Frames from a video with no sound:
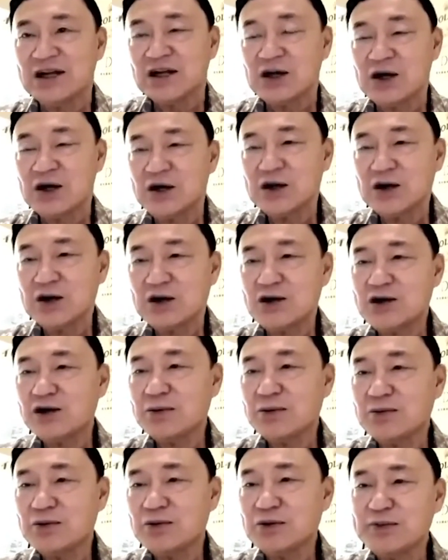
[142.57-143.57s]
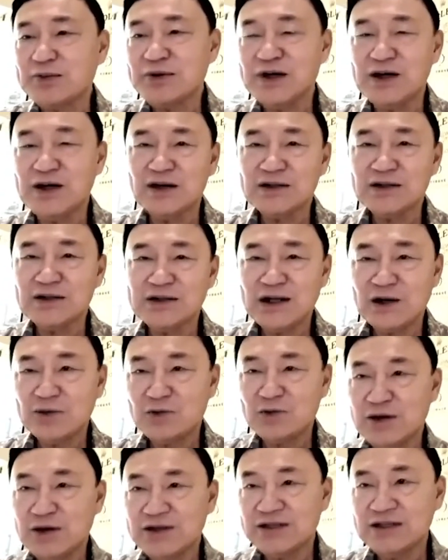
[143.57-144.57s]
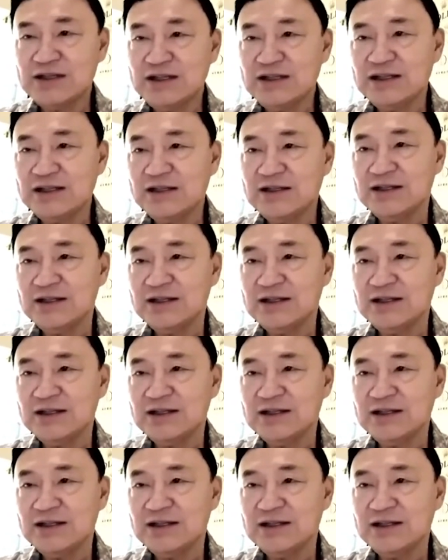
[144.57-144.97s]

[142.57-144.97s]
ก็ขอขอบคุณพี่น้องชาวบนที่